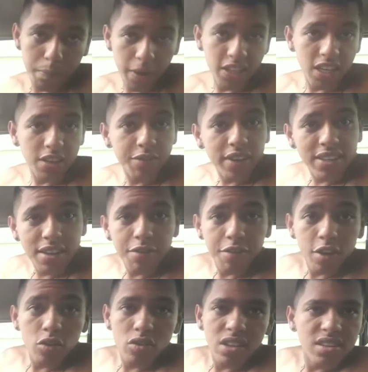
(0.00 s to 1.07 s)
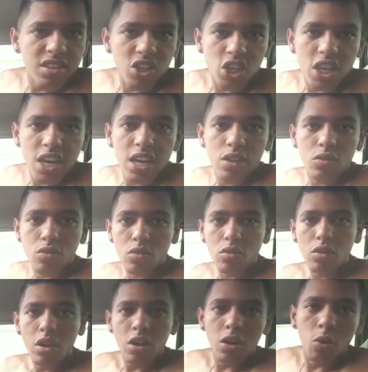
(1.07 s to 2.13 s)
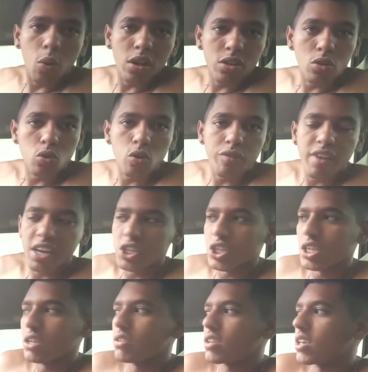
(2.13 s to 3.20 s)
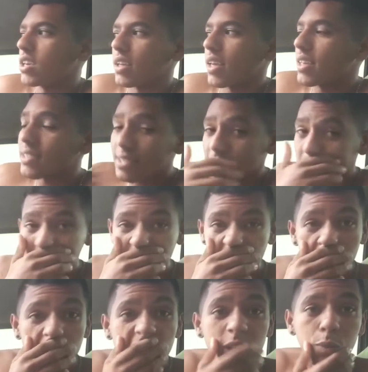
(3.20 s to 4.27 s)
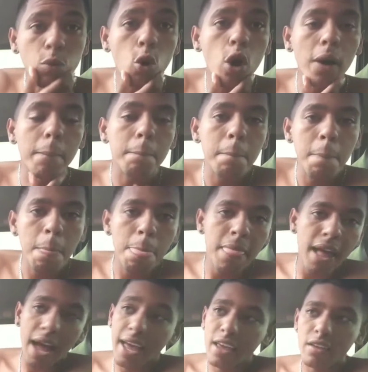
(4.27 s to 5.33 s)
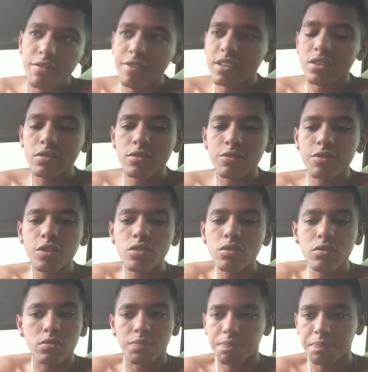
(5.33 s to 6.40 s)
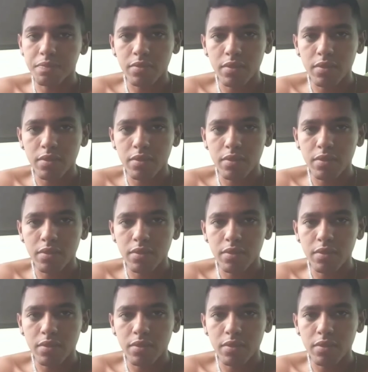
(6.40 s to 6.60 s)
Pra gente fazer vídeo desse jeito, enquanto eu não tô viajando, que essa semana eu tô meio de boa. Aí fazer uns vídeos